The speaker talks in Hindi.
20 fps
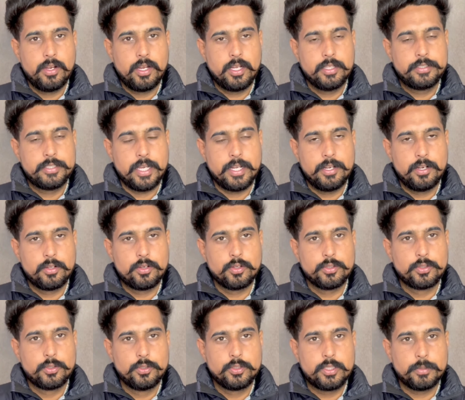चैनल
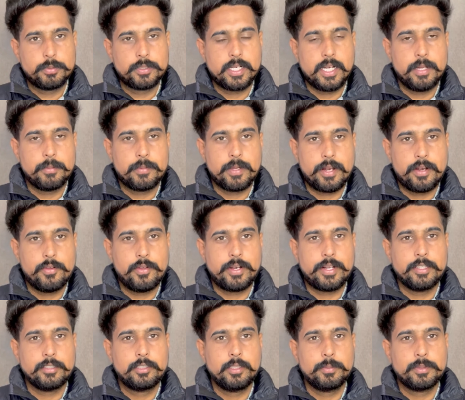को ज़रूर सब्सक्राइब करना और
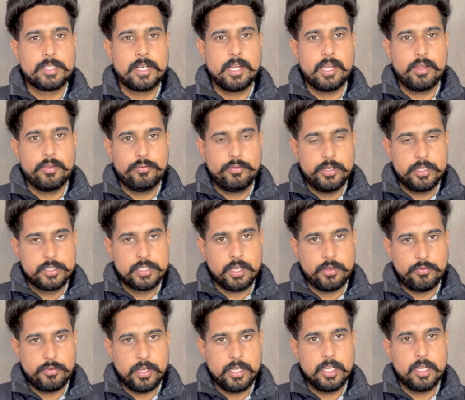किसी भी तरह की
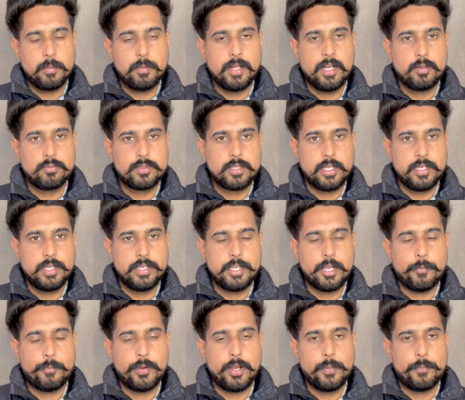वीज़ा फाइलिंग में हेल्प चाहिए
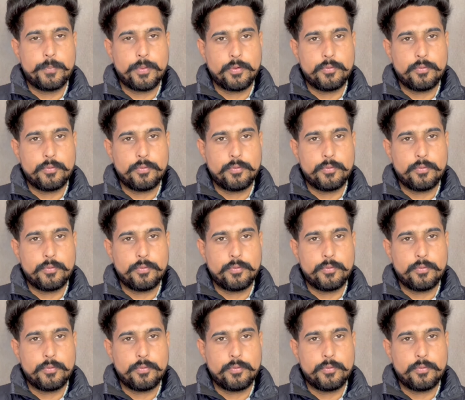या अपनी